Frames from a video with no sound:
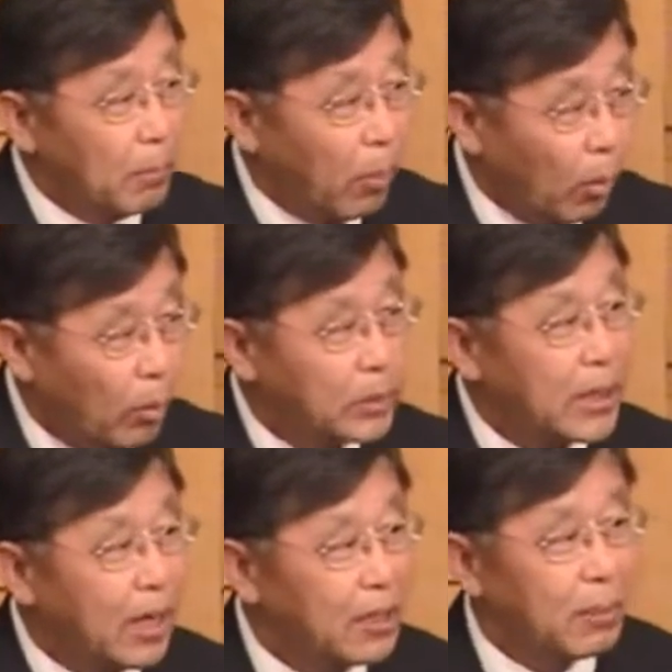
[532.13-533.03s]

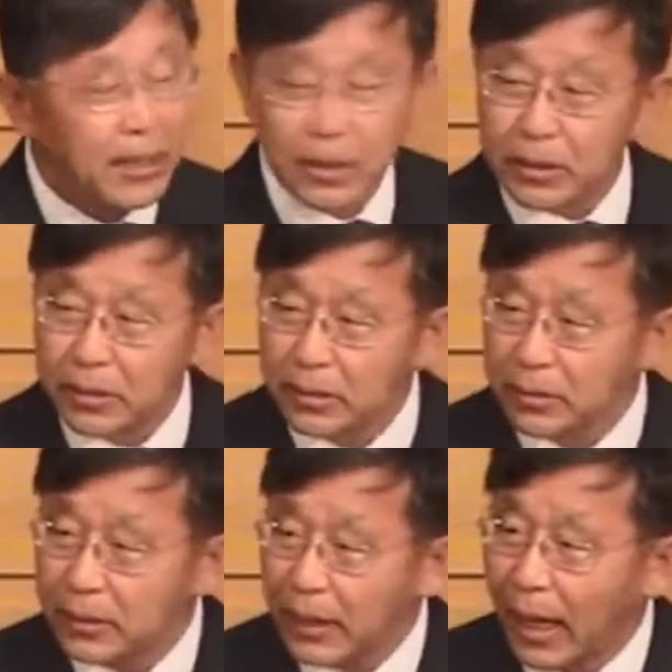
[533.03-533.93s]
보상을 받아서
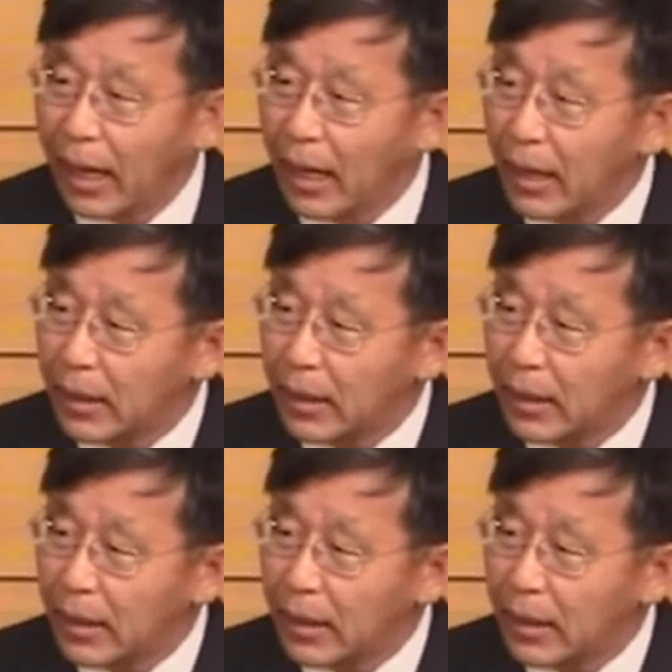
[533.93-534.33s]
다